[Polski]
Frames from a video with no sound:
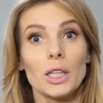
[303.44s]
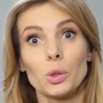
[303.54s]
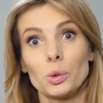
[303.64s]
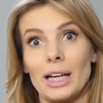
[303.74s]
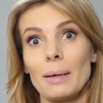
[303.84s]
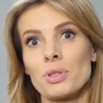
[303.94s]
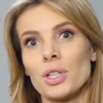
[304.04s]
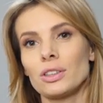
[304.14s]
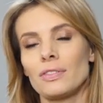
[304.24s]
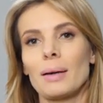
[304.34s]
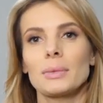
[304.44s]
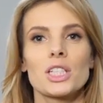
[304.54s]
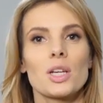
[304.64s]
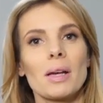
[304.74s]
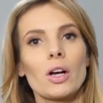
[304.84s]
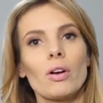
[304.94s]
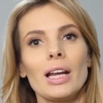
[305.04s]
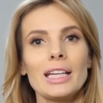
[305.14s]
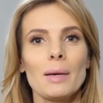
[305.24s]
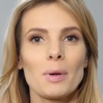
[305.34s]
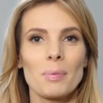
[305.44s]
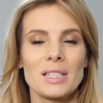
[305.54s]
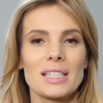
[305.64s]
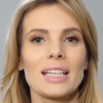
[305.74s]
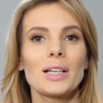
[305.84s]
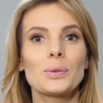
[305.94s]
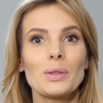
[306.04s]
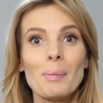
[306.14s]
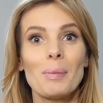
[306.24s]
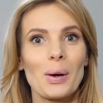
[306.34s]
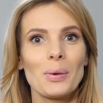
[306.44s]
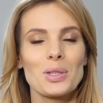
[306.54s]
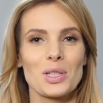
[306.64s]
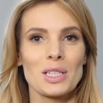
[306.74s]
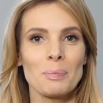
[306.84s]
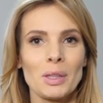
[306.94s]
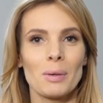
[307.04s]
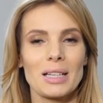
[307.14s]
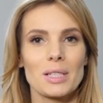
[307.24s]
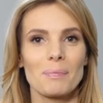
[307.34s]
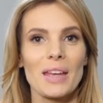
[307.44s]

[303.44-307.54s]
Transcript: Tutaj przygotowałam dla Ciebie kolejne propozycje, które mogą Ci się spodobać.